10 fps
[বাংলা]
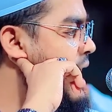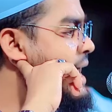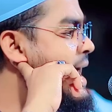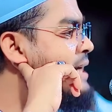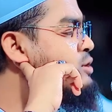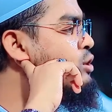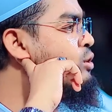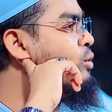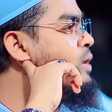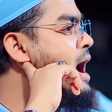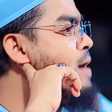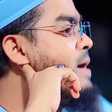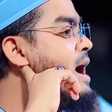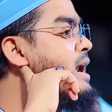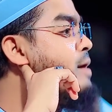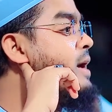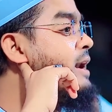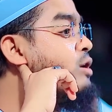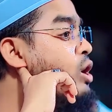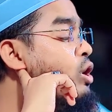আর একজন উলামা
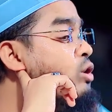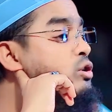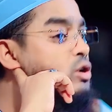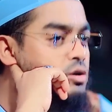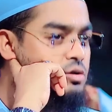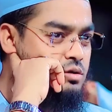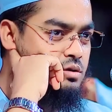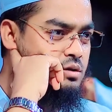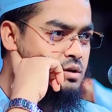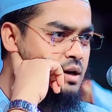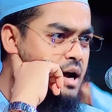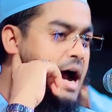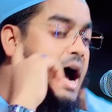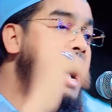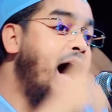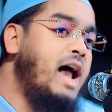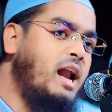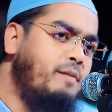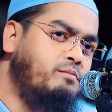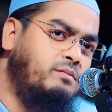নামের কলঙ্ক
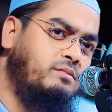আলেম